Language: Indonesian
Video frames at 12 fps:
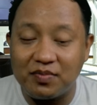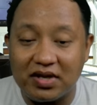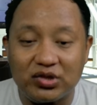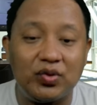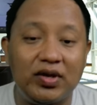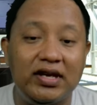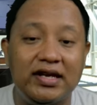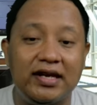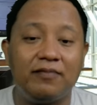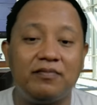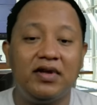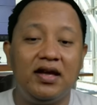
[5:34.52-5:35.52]

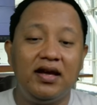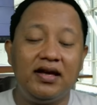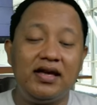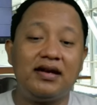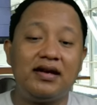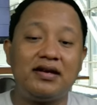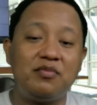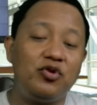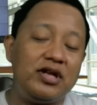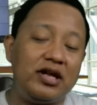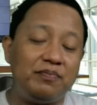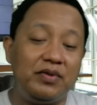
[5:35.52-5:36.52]
Baswedan yang
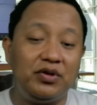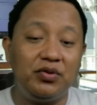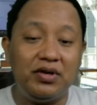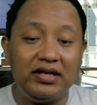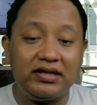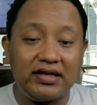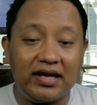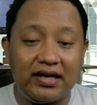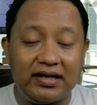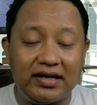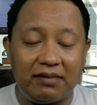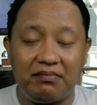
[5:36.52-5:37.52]
kemudian peduli
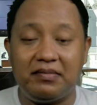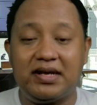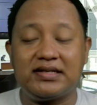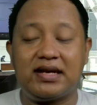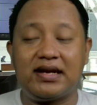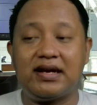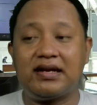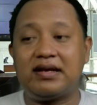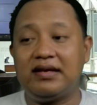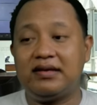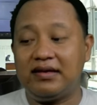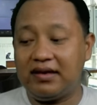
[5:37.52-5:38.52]
terhadap
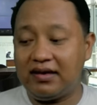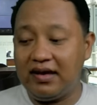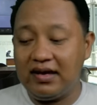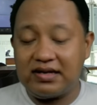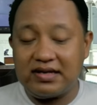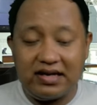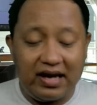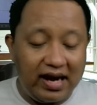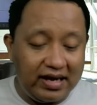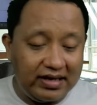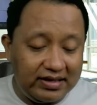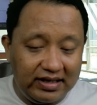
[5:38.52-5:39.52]
masyarakatnya,
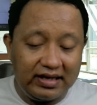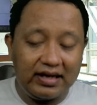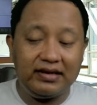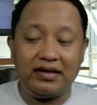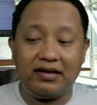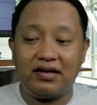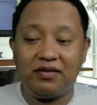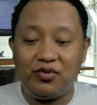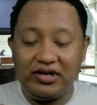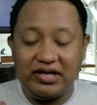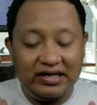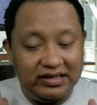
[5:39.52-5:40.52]
keadilan yang
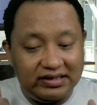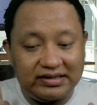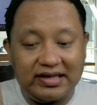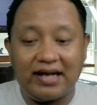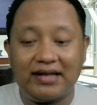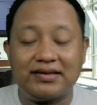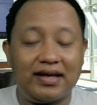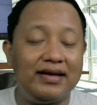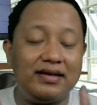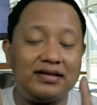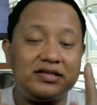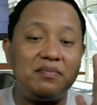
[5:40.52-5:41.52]
kemudian ditata
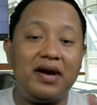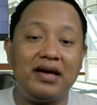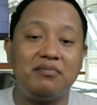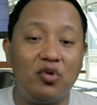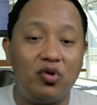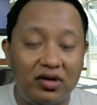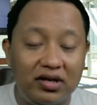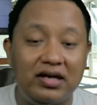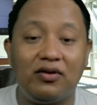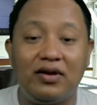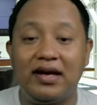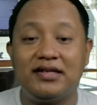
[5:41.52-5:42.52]
ya sebaik
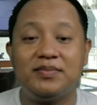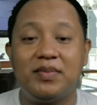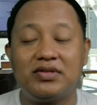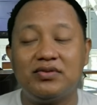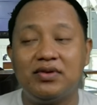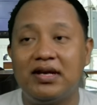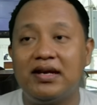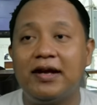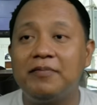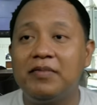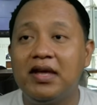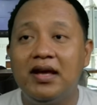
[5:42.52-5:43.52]
mungkin oleh Anies Baswedan.